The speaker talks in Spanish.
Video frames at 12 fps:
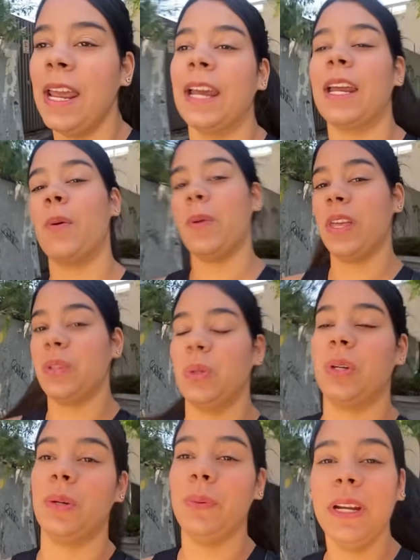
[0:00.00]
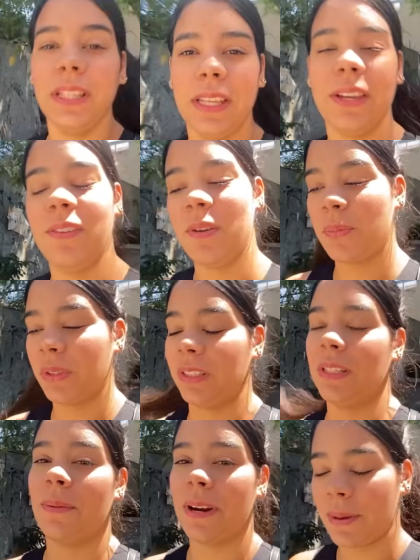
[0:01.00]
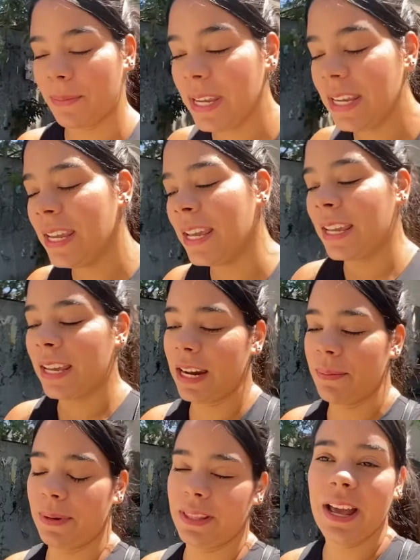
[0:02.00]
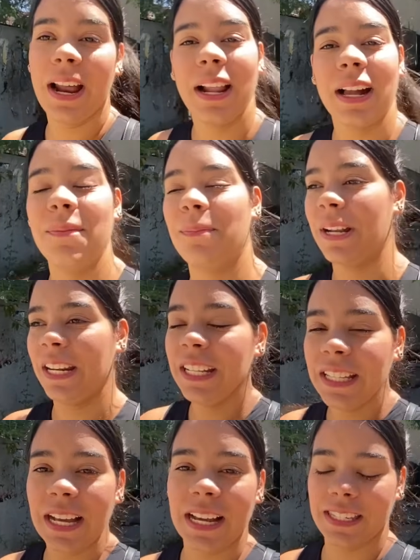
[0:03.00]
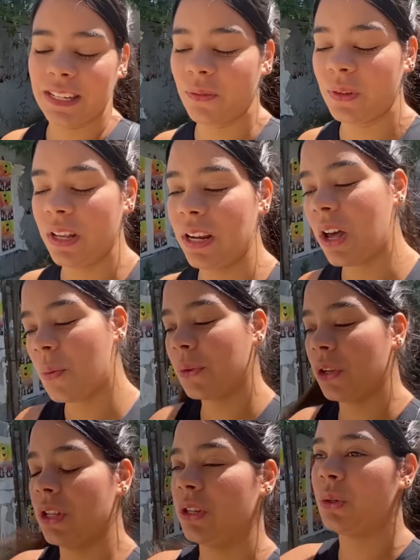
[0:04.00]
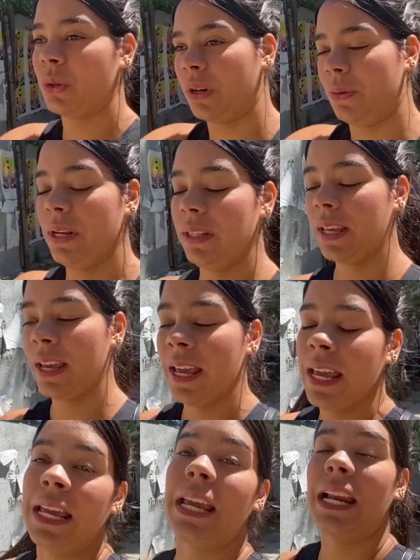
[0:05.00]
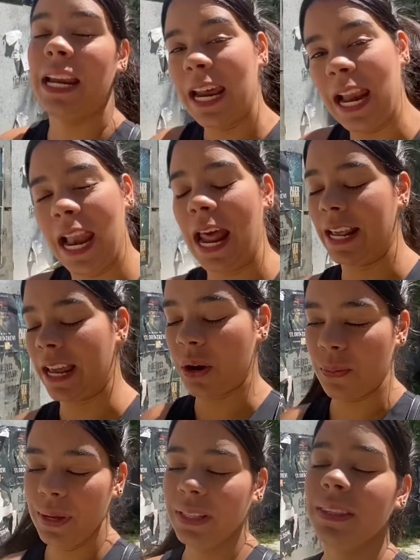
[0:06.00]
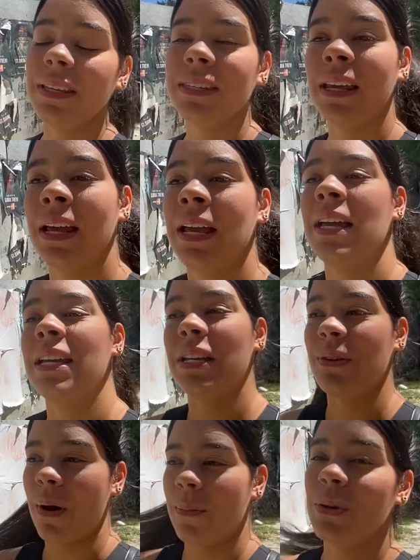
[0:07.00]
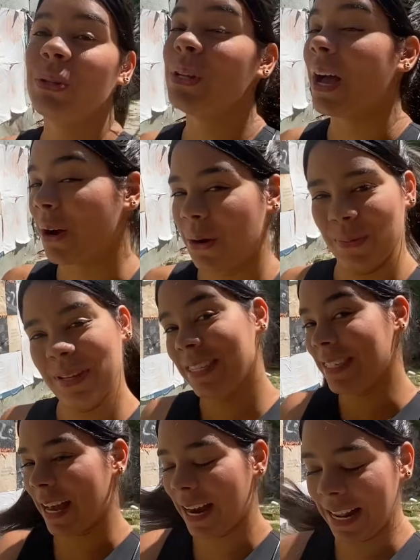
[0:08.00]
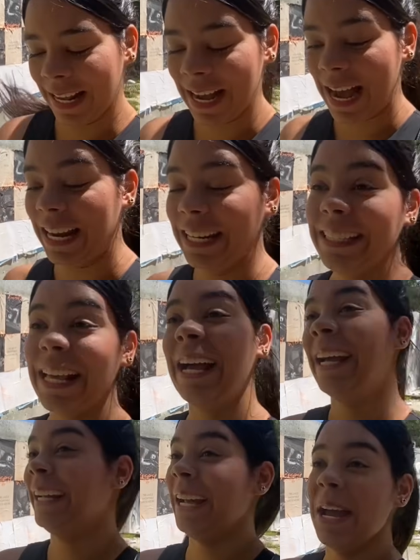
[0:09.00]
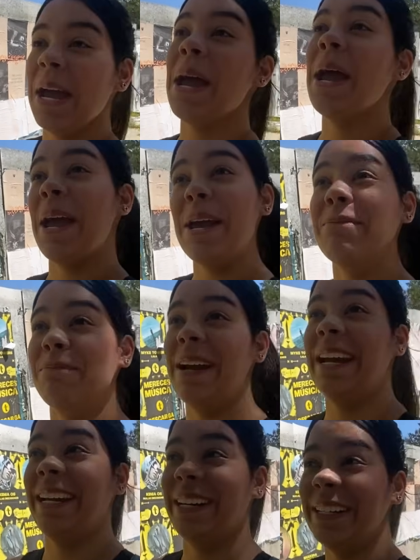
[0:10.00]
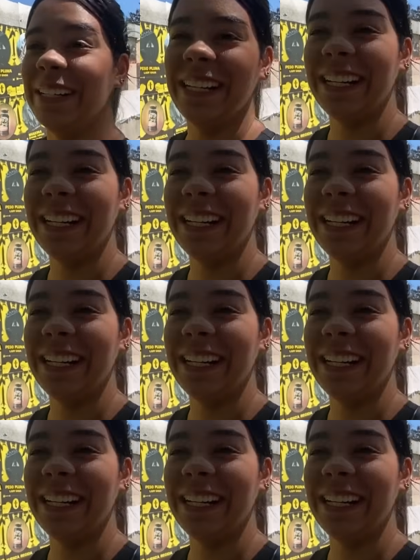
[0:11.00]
Recuerda suscribirte, es bien importante para mí, que le prendas a la campanita, que se encuentra al lado por donde suscribirte, que le des like, que comentes y vamos a comenzar. Alita. México.